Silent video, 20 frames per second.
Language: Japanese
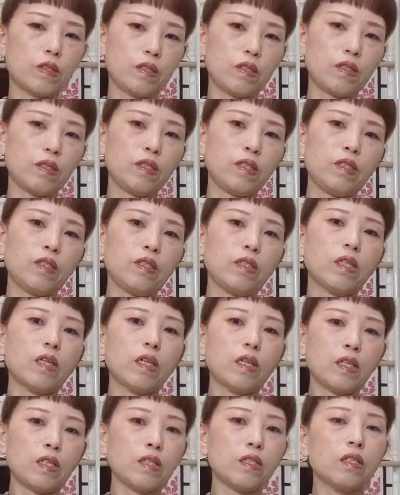す。
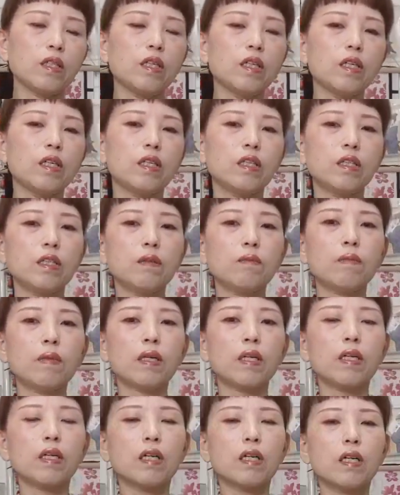はい、で
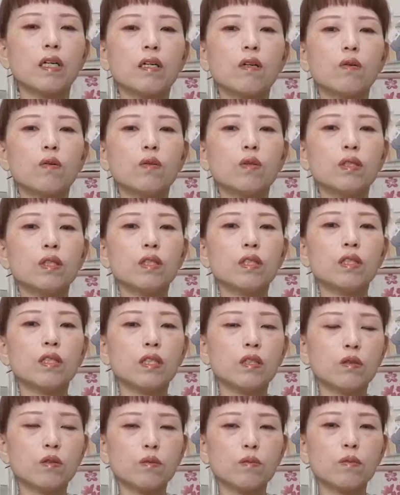まあ柄が欲しい
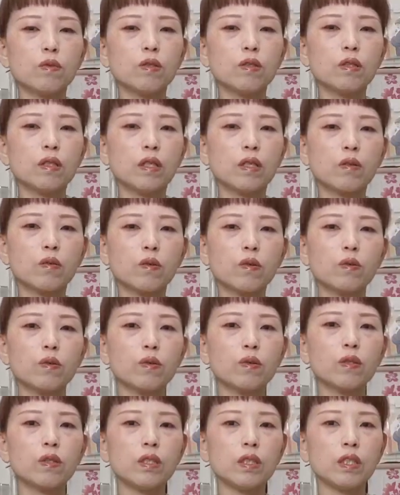なと思ったらこういう
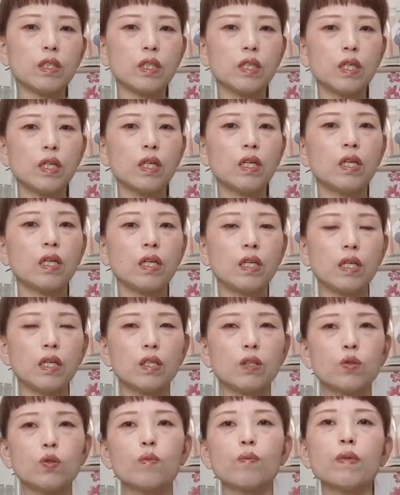ふうに、
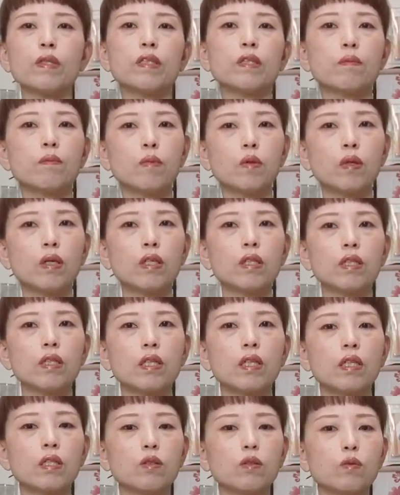えー、染めてもらっ
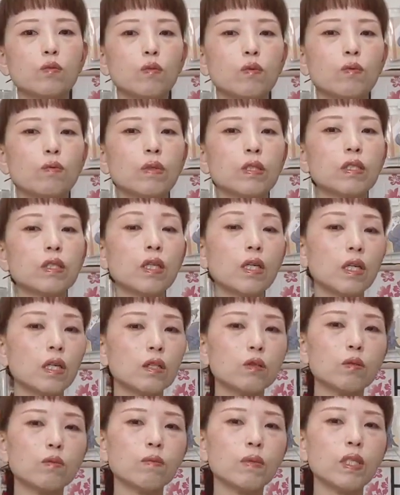たらいいと思います。加
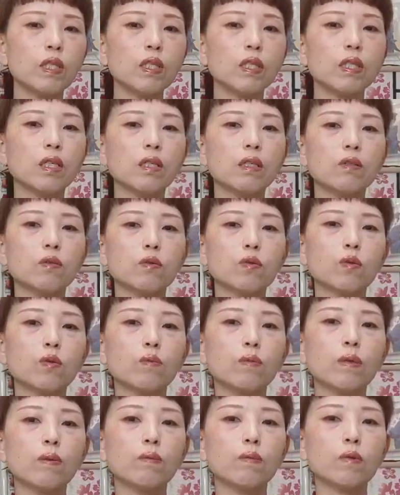賀染め以外の
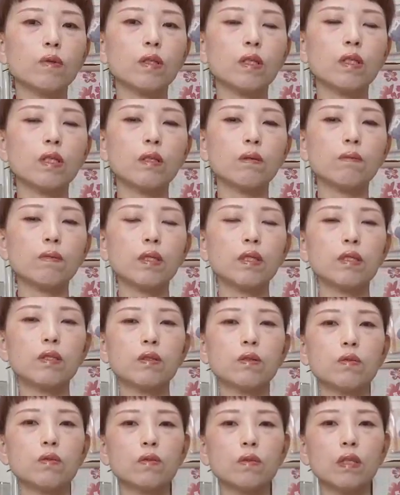染めもできま
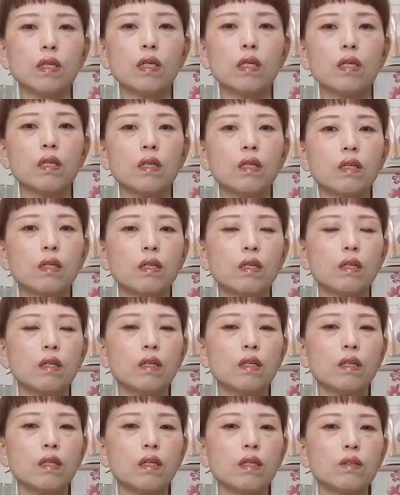すので、
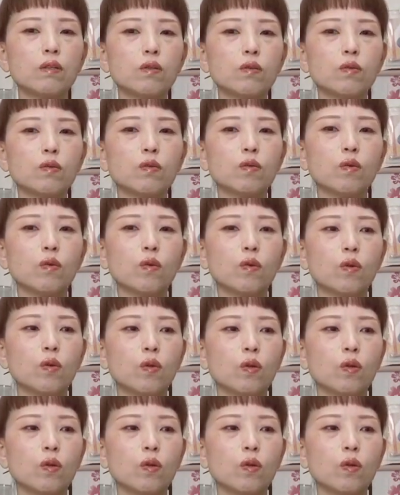えー、ちょっと